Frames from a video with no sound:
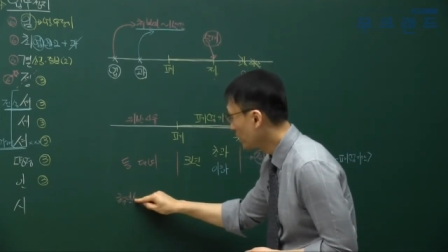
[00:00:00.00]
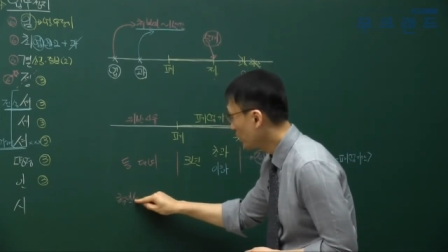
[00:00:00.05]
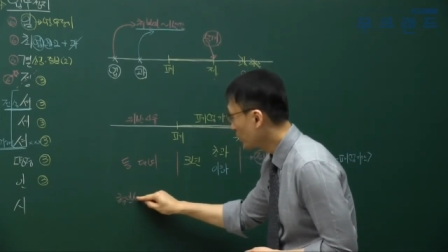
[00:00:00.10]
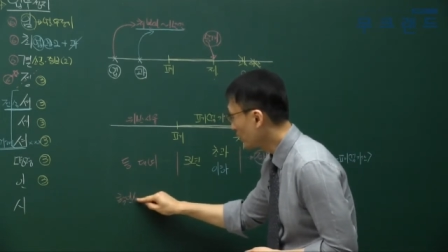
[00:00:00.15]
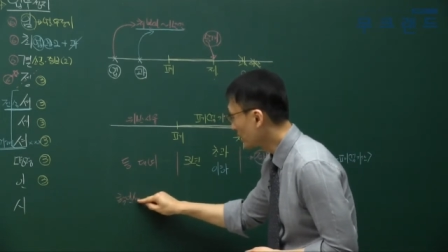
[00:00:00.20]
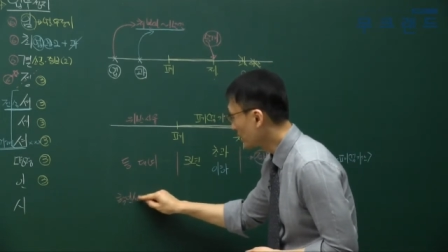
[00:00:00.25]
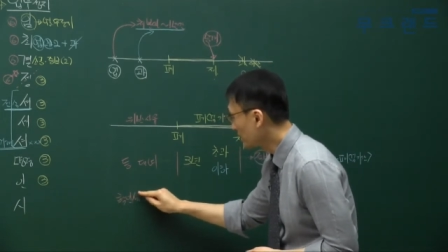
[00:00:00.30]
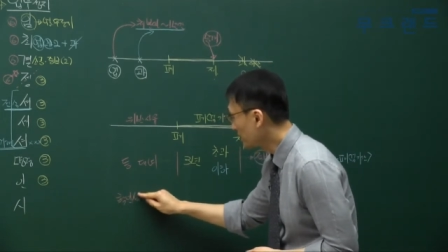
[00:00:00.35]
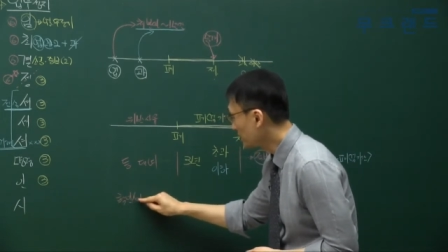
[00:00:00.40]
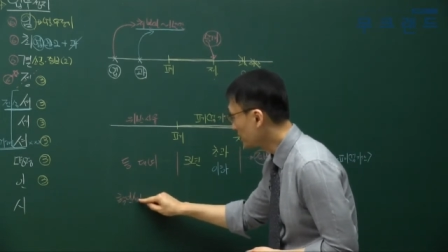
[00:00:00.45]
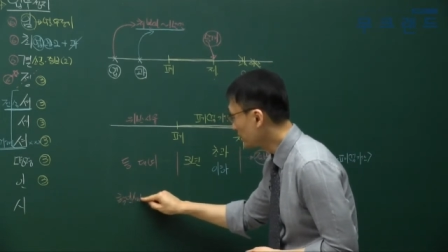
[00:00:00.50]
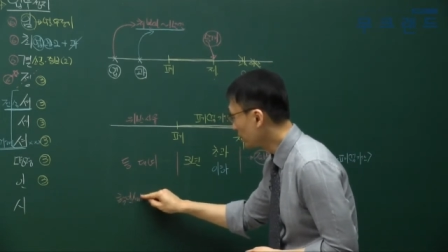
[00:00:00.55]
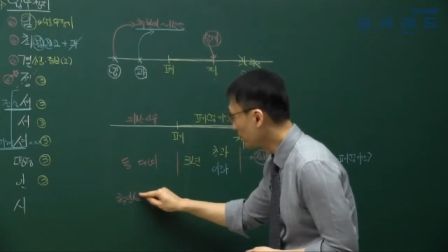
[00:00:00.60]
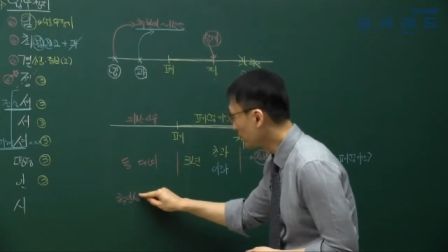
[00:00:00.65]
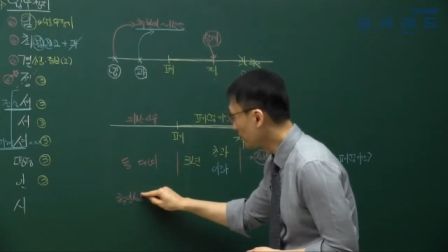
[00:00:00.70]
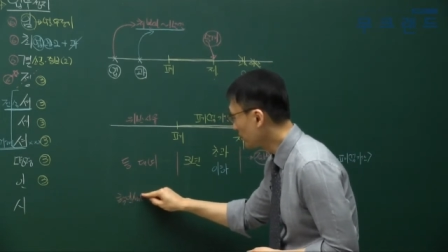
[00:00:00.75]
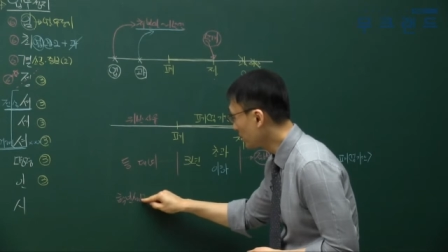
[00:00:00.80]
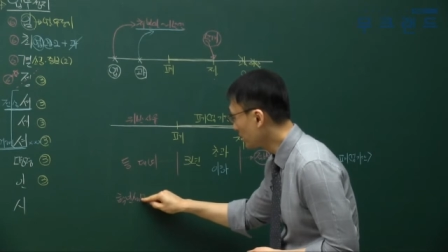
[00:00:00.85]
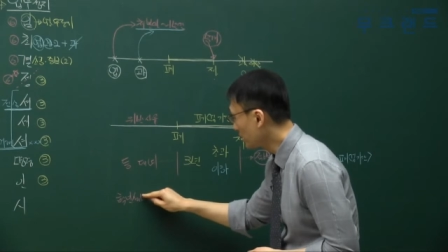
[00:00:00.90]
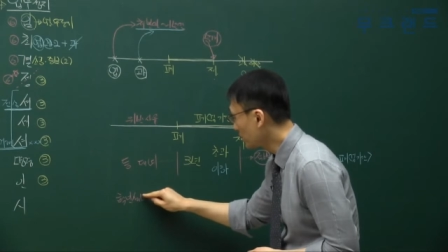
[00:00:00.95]
확인
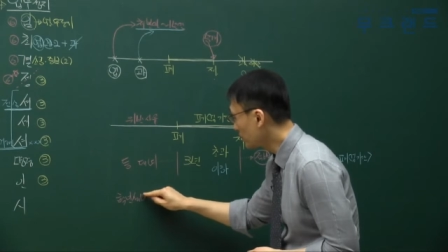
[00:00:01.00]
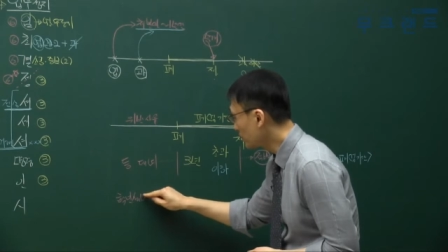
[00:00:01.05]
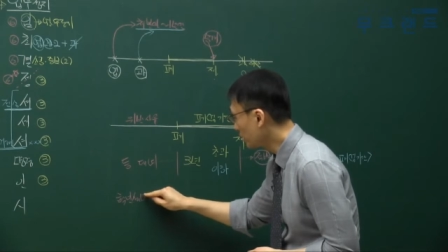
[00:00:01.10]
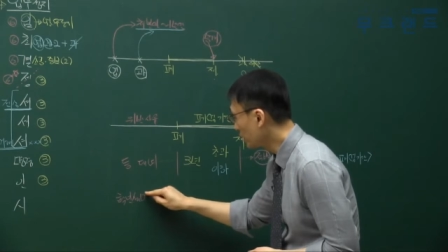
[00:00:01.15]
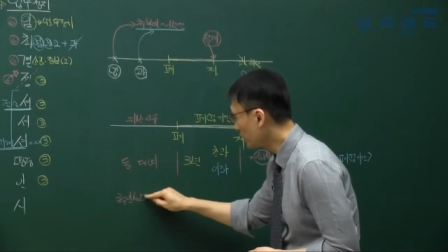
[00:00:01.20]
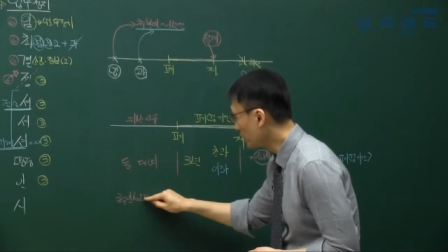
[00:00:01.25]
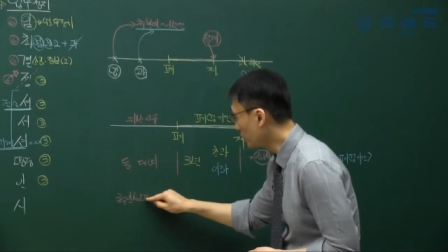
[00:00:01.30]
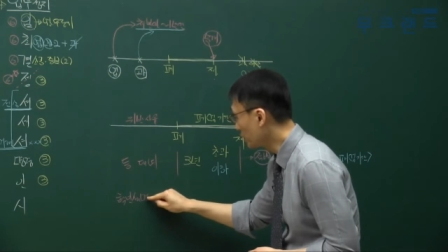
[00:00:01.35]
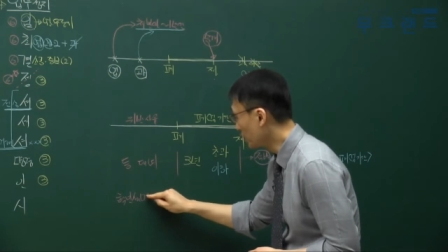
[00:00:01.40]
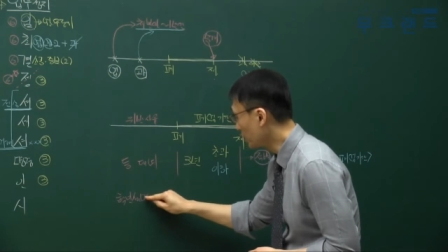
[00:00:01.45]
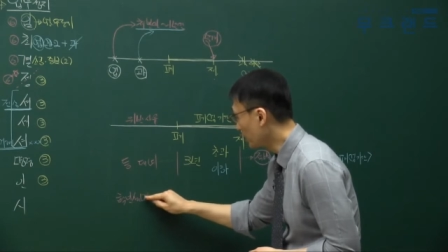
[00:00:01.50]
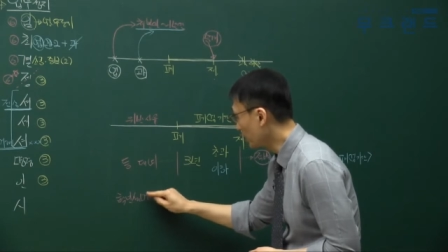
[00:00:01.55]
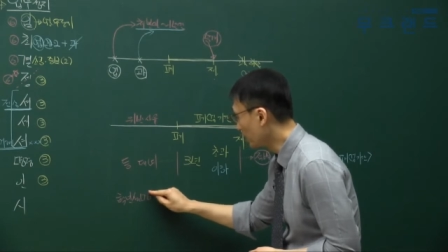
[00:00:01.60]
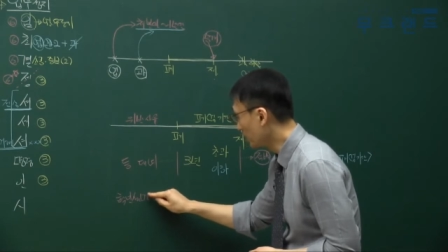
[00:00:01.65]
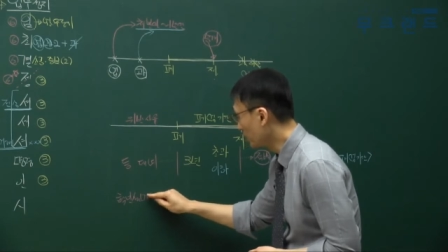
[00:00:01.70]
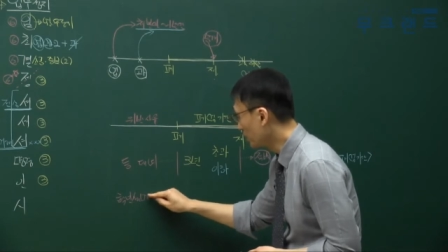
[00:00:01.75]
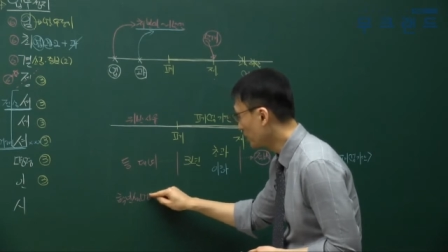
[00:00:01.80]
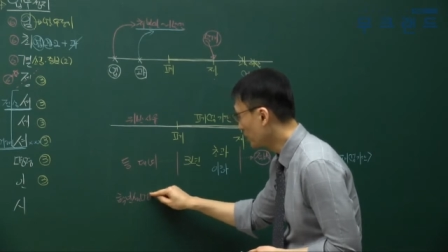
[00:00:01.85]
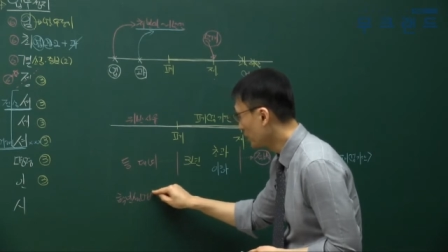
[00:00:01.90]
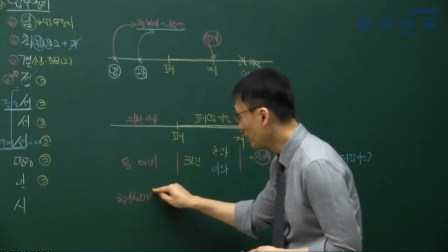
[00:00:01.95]
설명서를
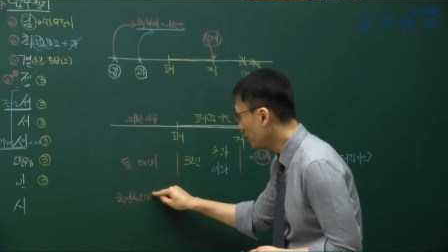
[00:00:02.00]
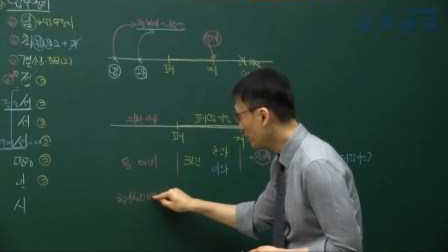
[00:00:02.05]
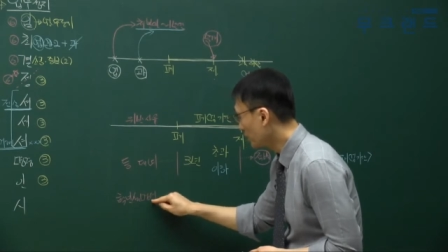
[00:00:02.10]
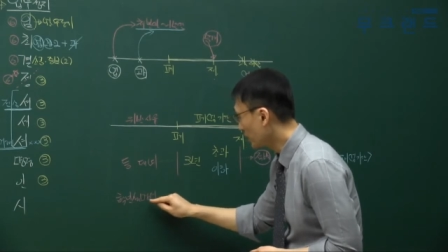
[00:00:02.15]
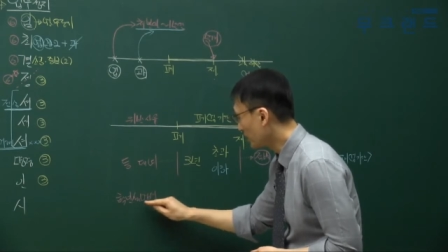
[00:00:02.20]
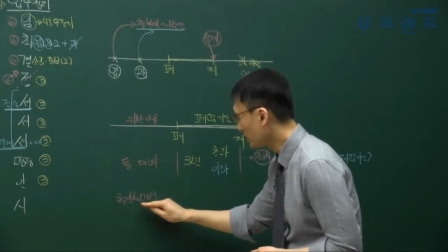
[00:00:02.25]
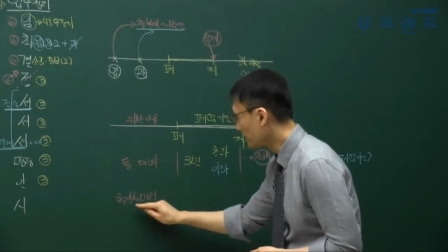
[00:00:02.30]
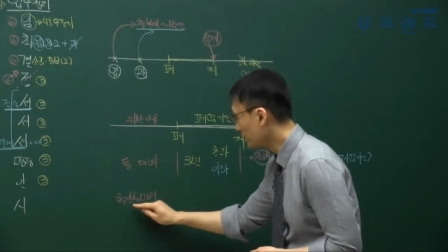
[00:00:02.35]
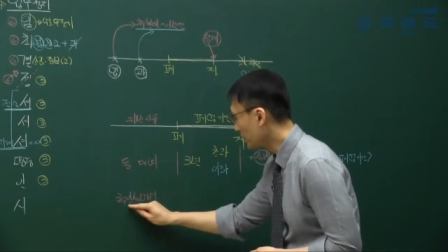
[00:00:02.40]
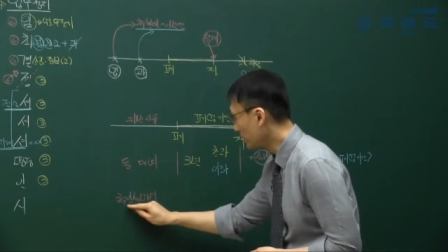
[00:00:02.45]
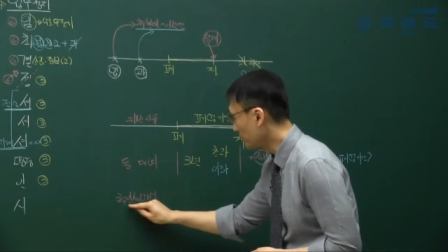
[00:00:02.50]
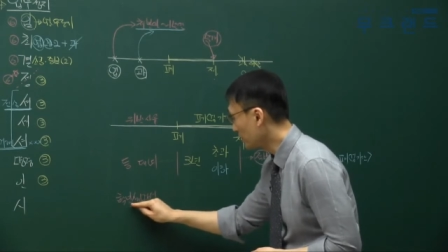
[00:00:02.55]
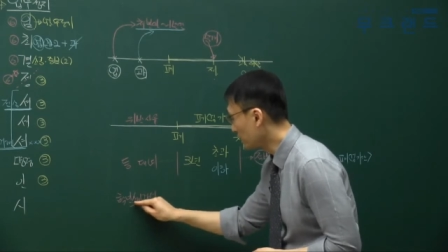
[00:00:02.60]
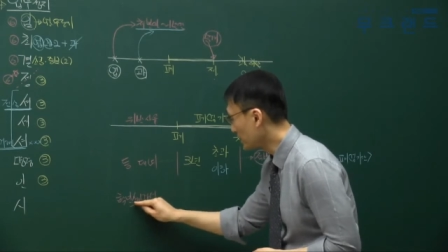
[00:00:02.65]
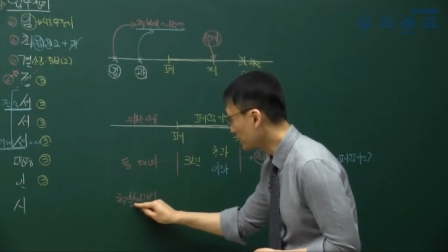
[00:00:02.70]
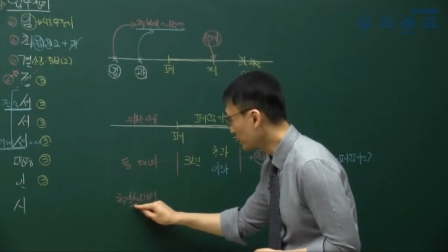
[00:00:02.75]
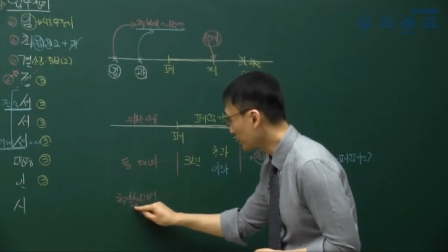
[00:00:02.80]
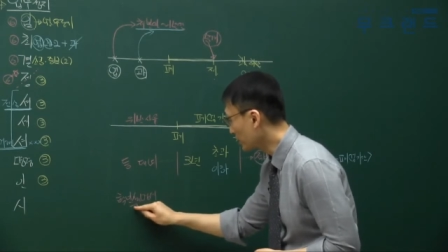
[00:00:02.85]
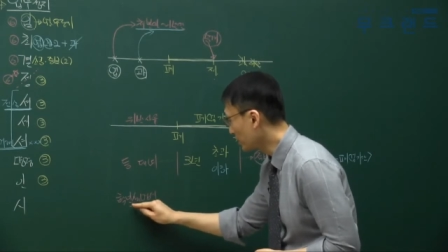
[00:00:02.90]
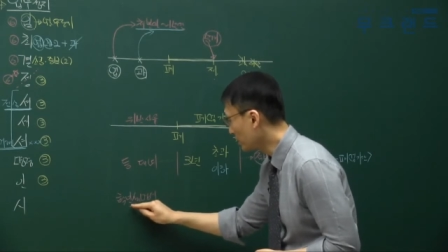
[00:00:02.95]
확인
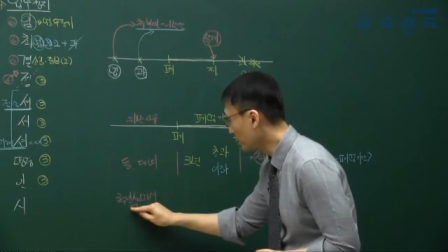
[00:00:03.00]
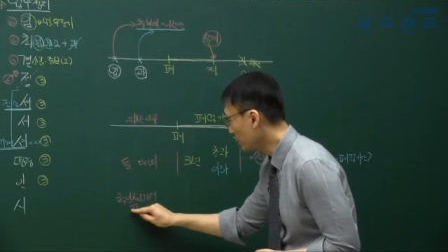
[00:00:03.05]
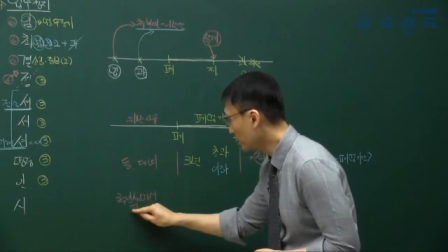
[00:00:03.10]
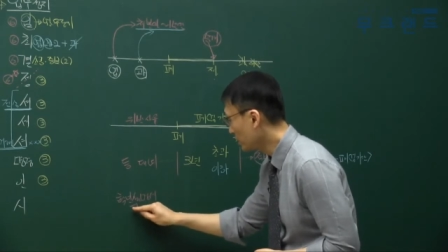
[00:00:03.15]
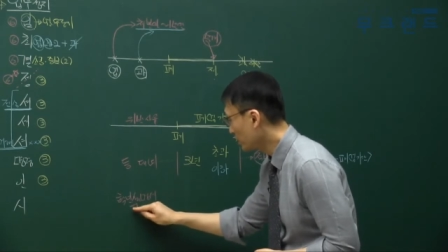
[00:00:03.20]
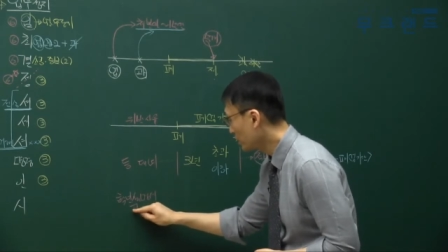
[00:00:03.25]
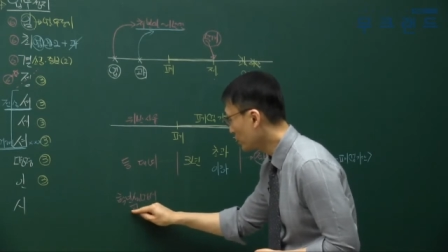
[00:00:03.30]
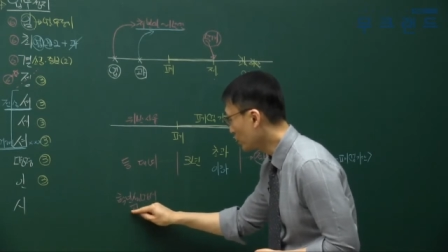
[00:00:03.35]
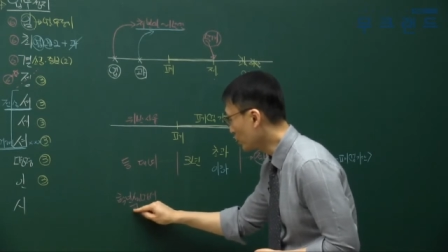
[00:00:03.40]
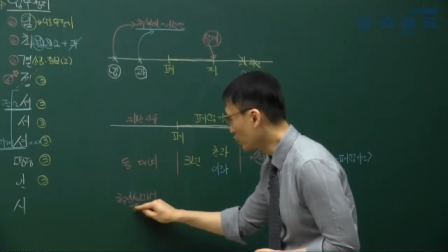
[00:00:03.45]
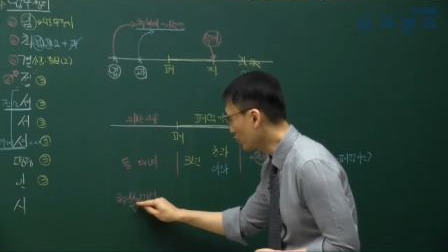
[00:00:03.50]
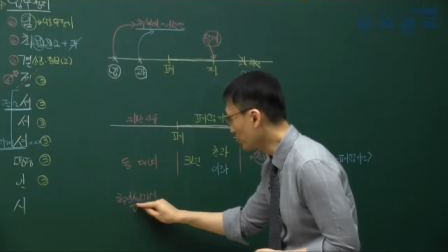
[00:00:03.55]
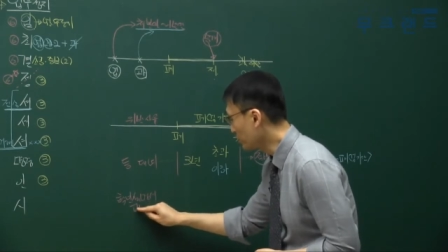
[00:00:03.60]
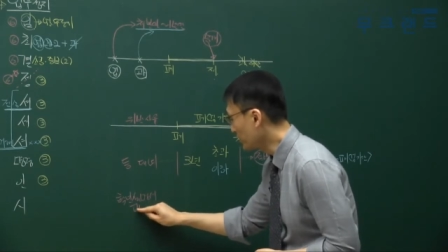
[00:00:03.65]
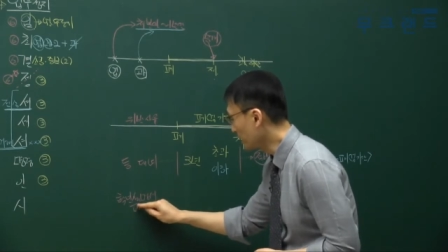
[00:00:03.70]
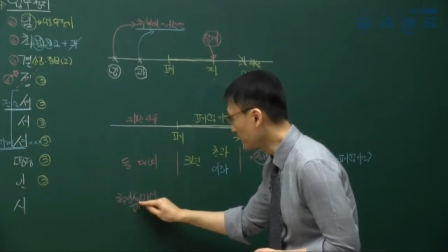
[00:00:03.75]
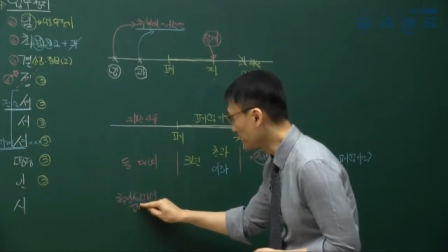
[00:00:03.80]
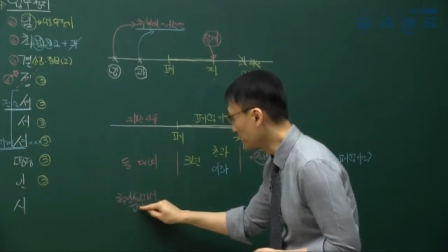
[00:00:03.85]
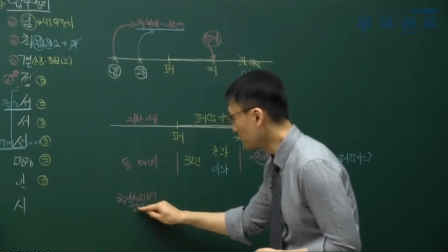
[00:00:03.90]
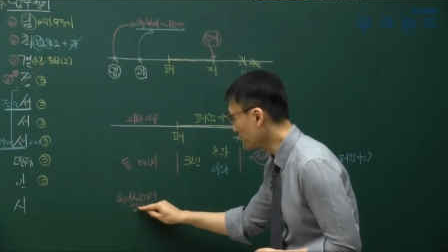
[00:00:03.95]
설명서를
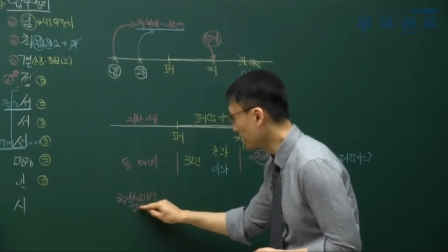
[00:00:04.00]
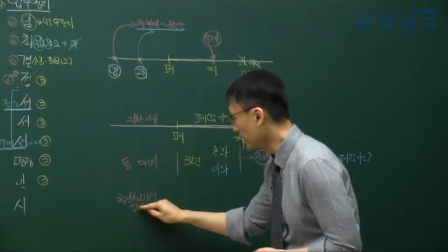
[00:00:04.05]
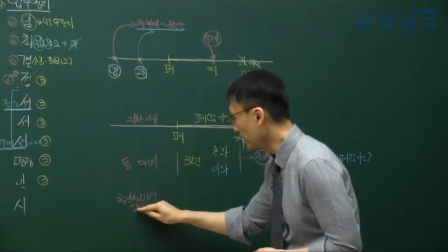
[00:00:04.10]
교부하지